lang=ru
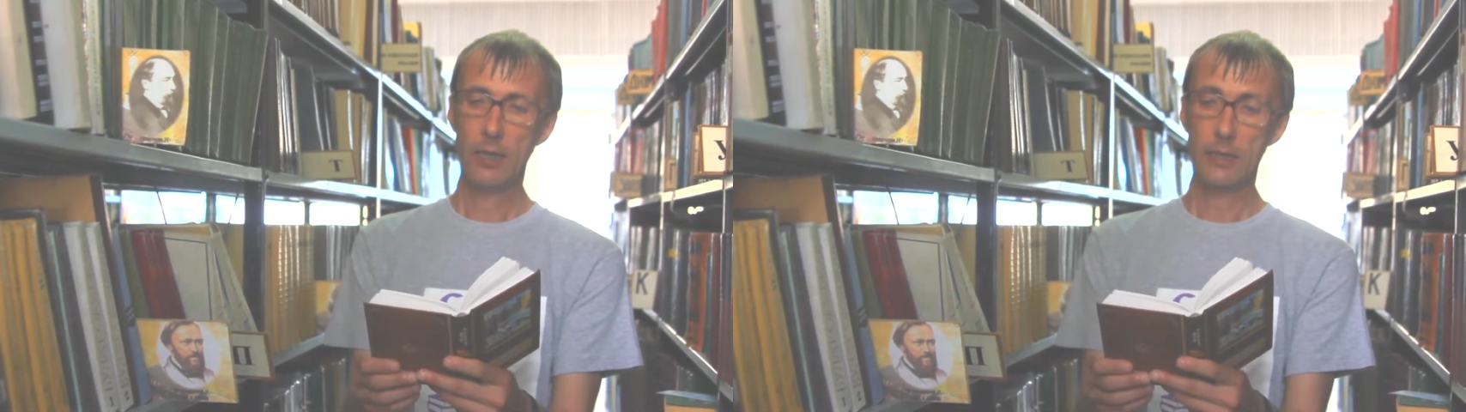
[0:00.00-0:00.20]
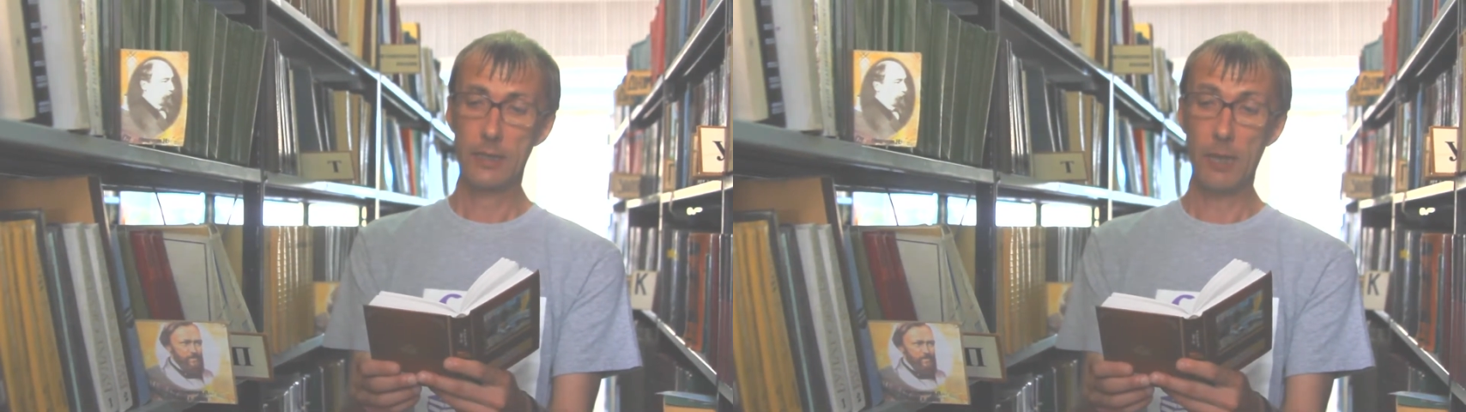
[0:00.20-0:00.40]

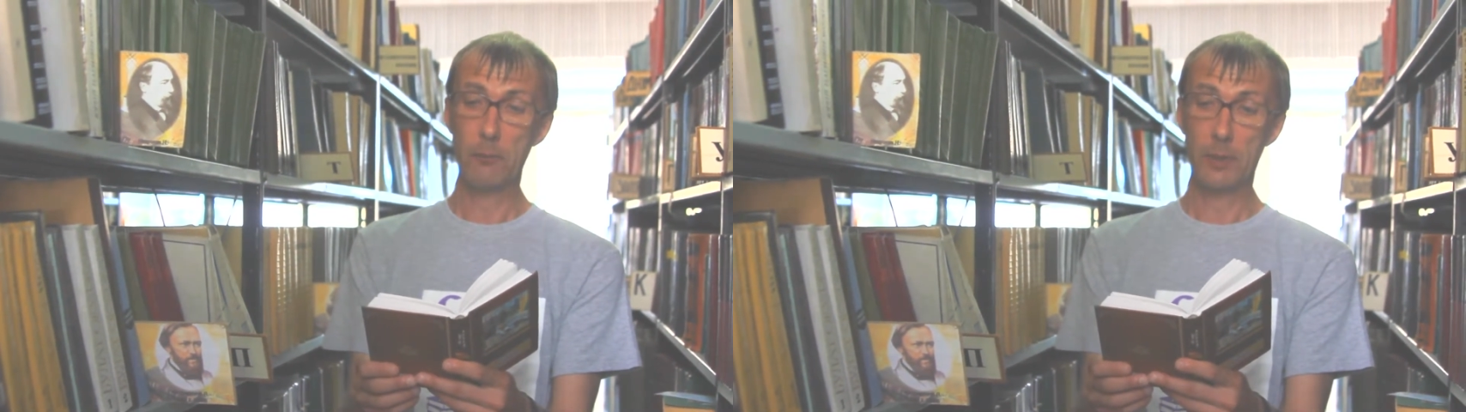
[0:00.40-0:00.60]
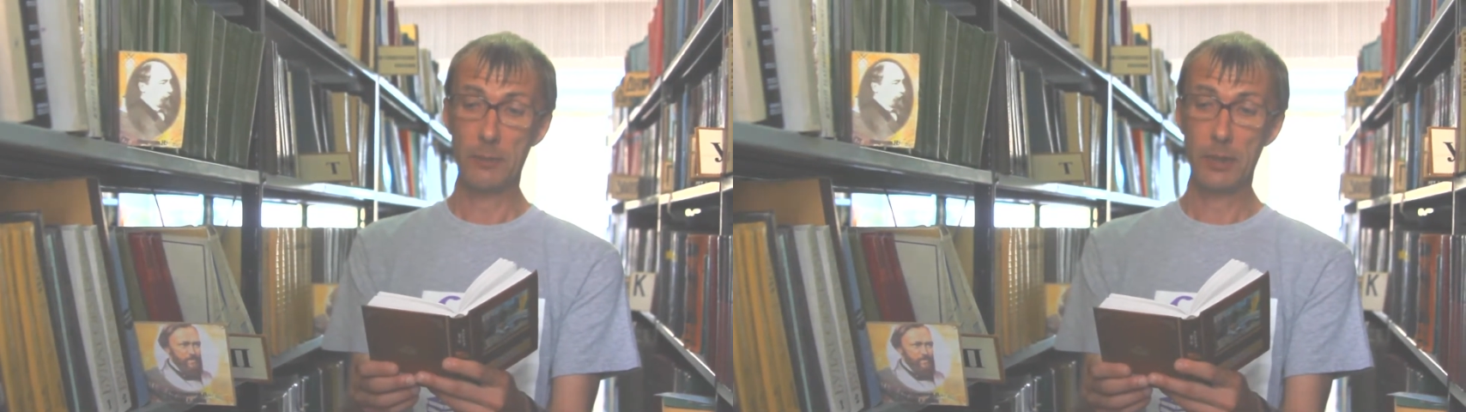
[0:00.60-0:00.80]
сам
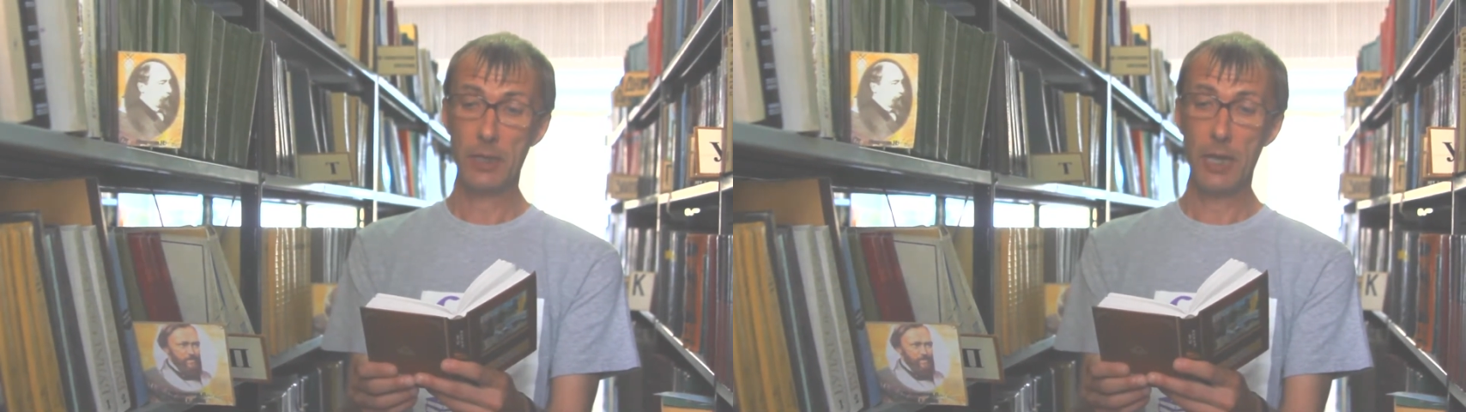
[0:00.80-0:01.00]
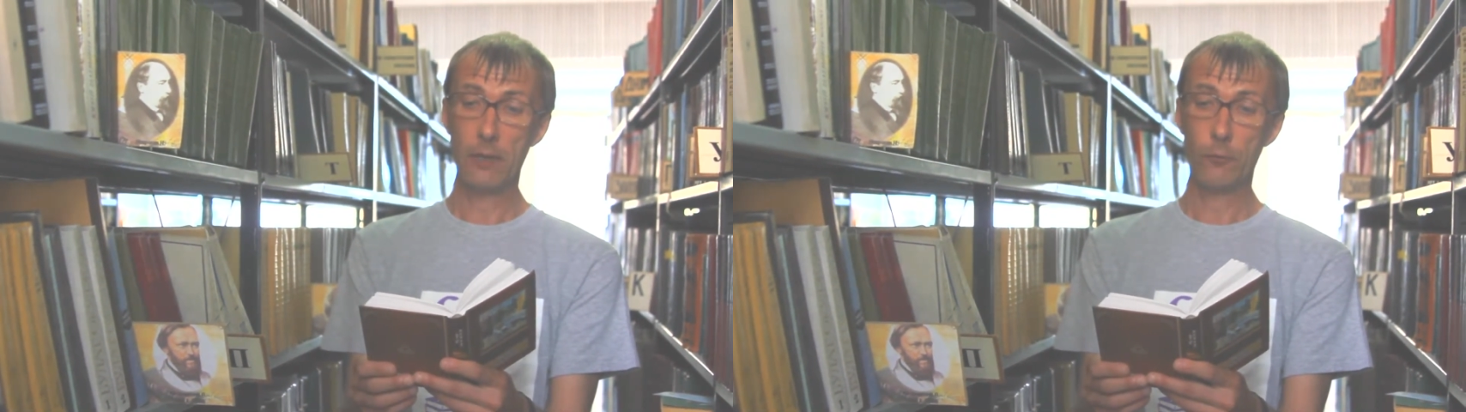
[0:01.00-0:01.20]

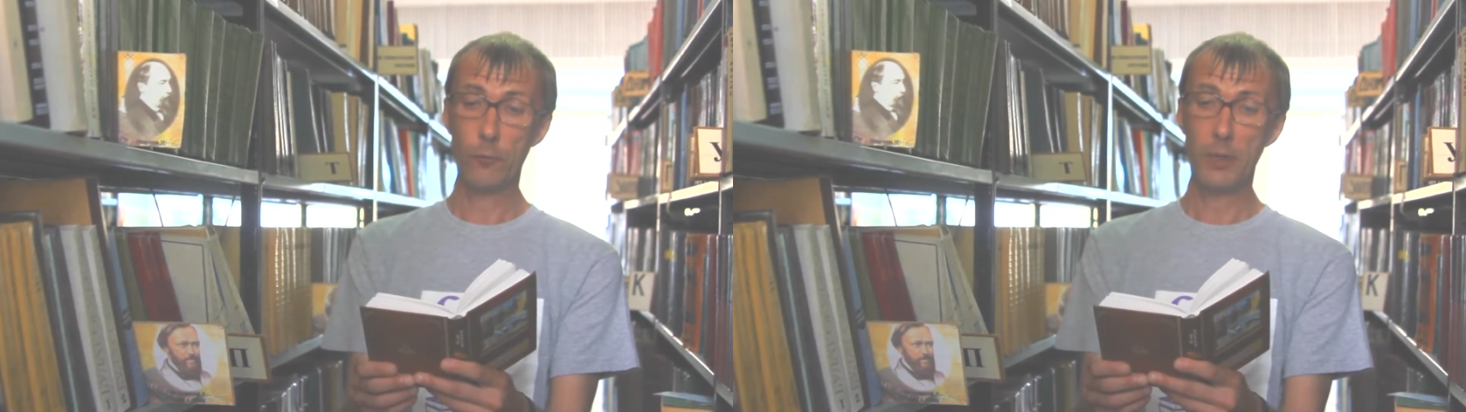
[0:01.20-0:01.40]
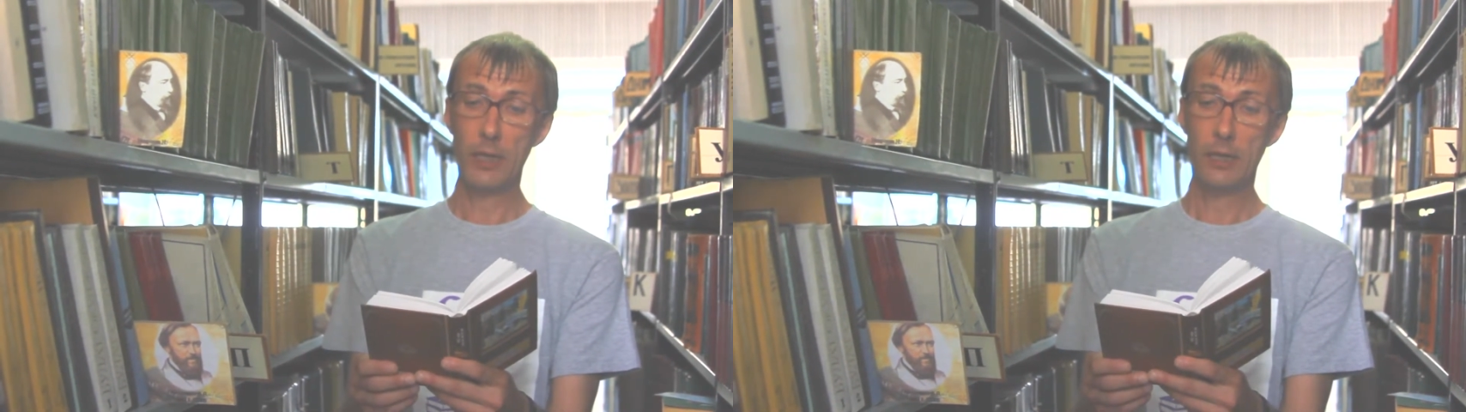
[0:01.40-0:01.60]
пробегая в
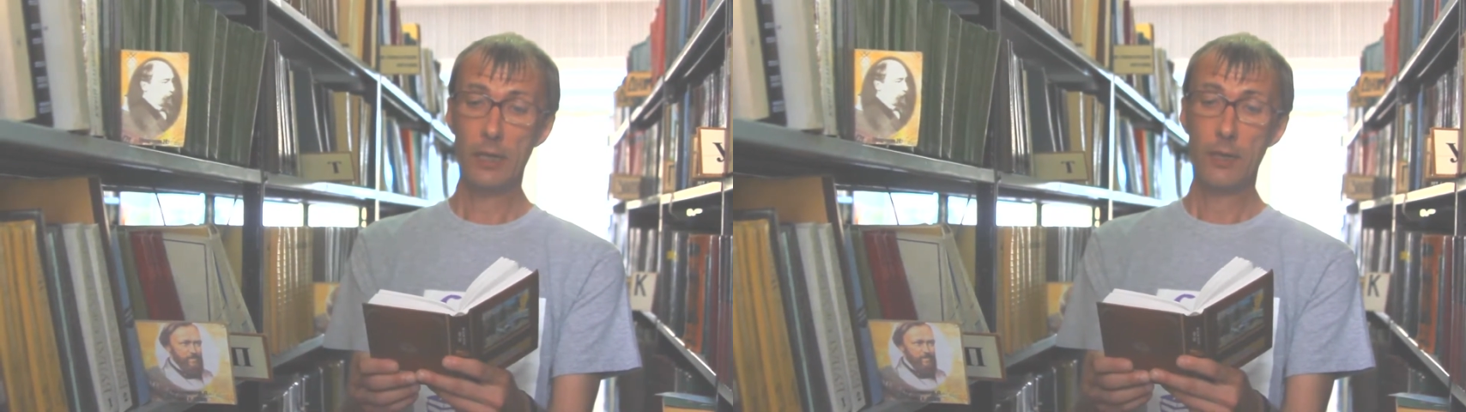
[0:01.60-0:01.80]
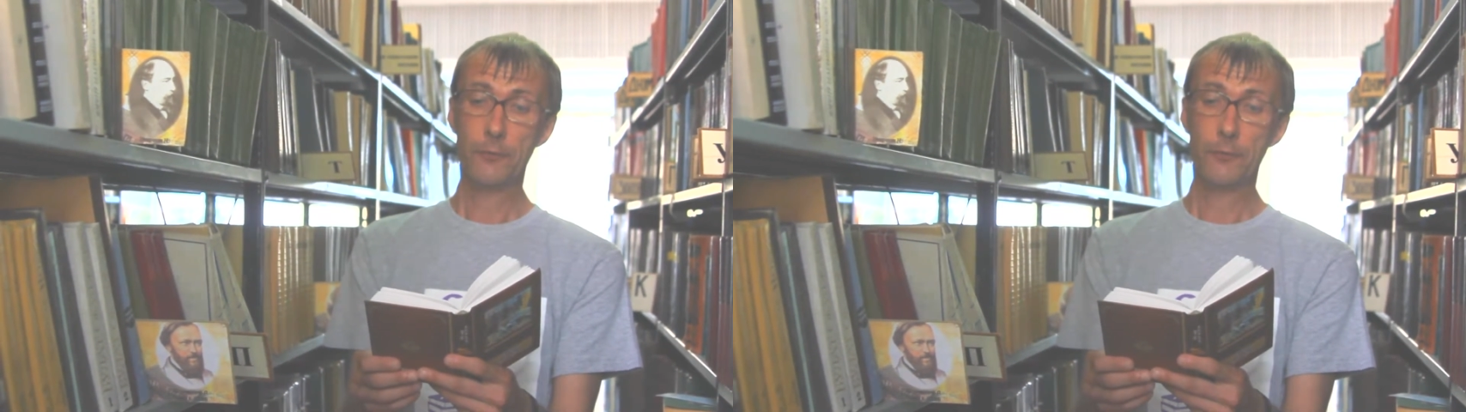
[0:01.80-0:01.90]
уме